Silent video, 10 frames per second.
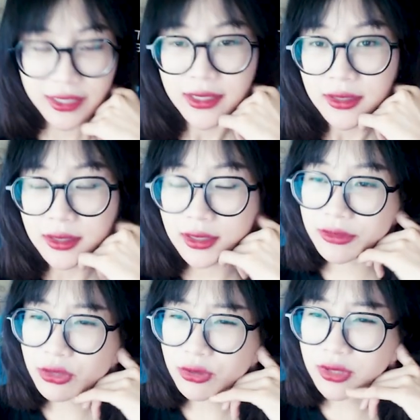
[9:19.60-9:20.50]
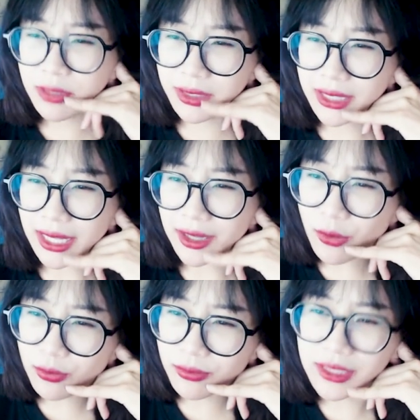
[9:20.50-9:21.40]
ờ, ví dụ như là mình thành
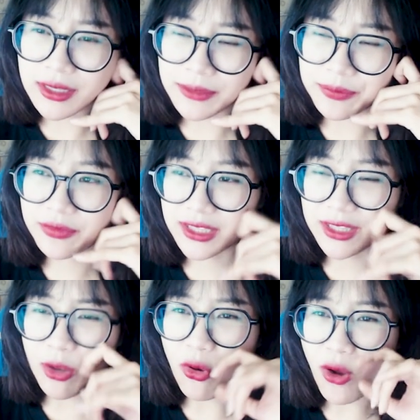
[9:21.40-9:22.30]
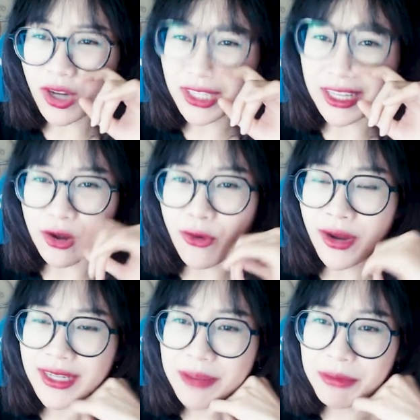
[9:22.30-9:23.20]
công mình giàu có thì chả nói đây mình